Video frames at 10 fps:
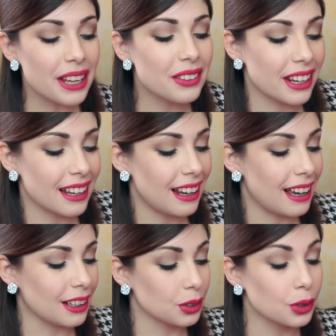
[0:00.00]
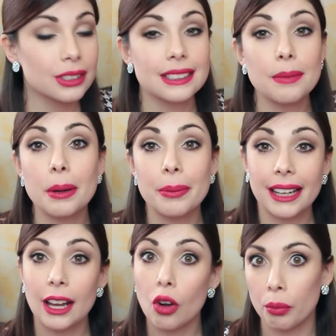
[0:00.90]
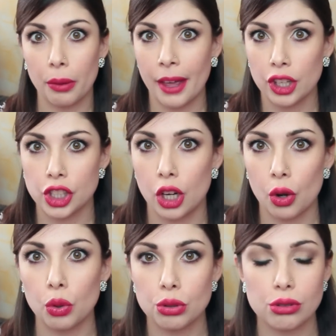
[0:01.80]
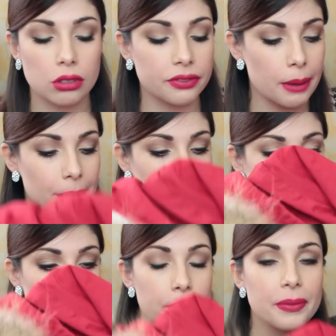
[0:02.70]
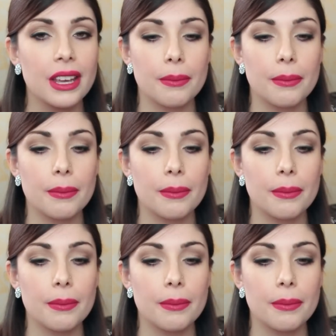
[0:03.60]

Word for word: mi hanno regalato, sempre perché non mi piace il rosso ovviamente,